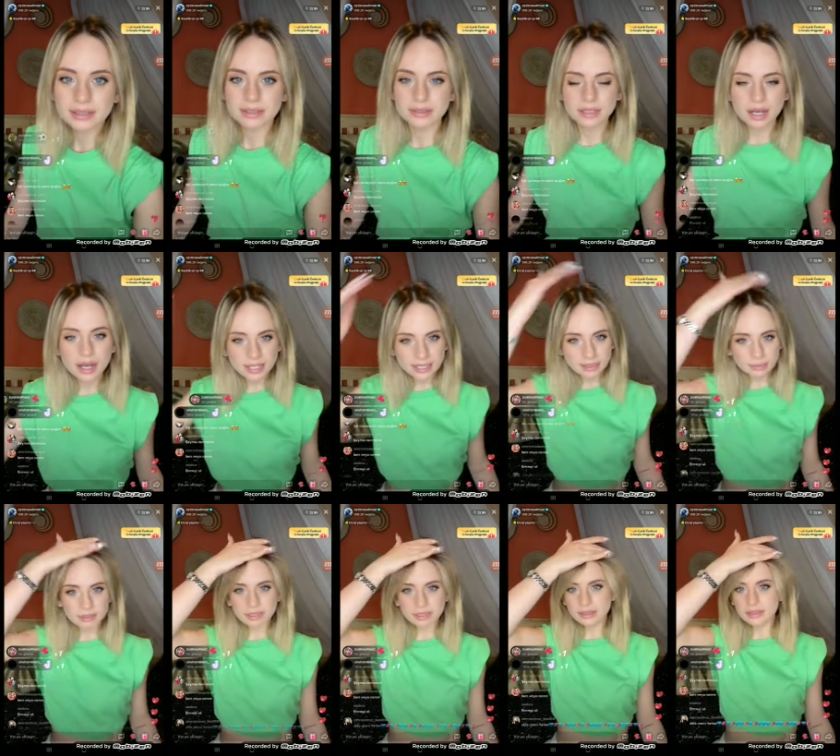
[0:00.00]
Daha iyi
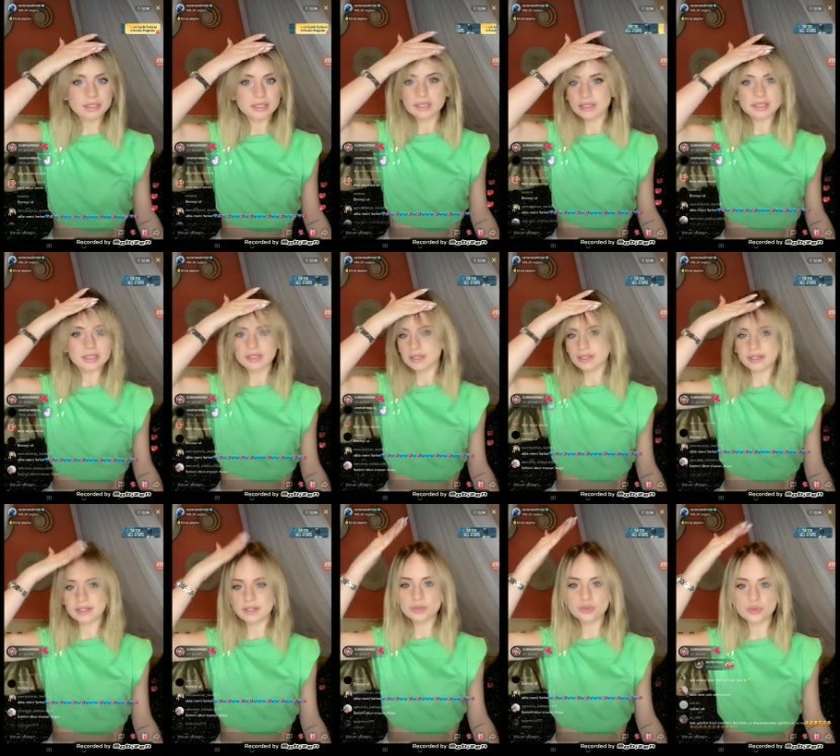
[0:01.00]
mi?
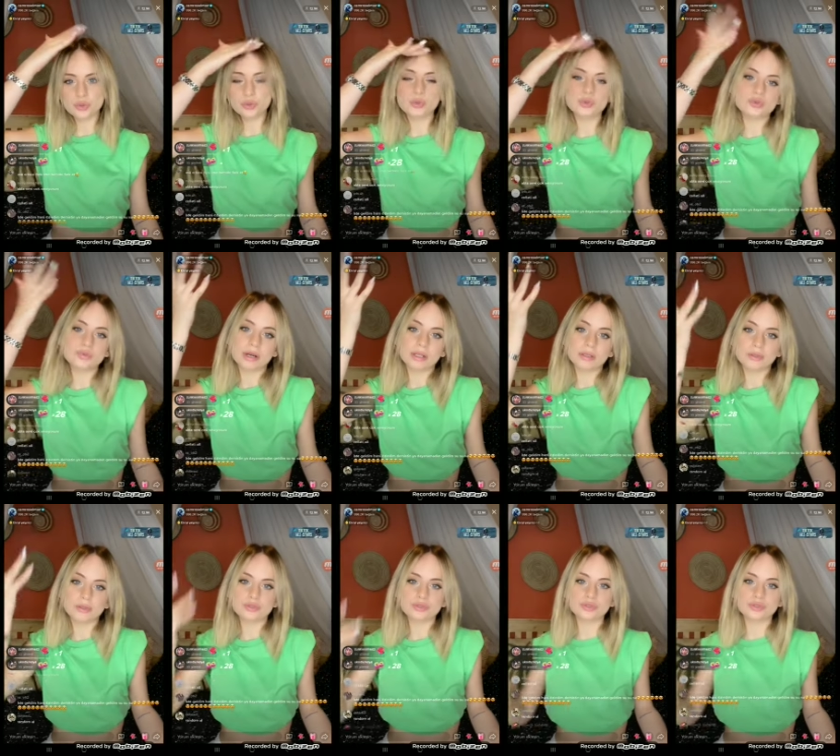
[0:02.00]
Çok gözüm alıyor
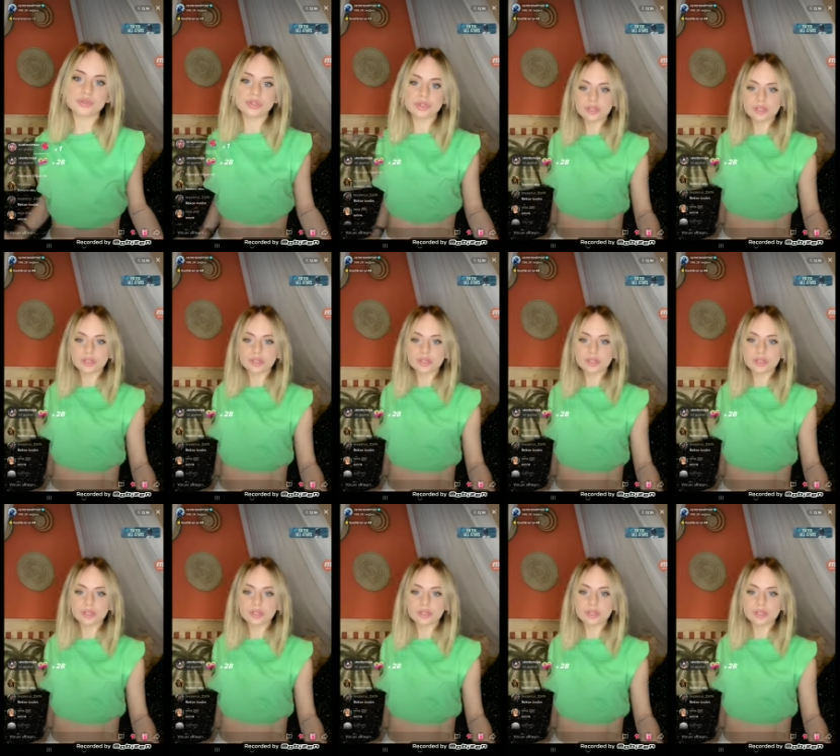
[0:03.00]
çünkü.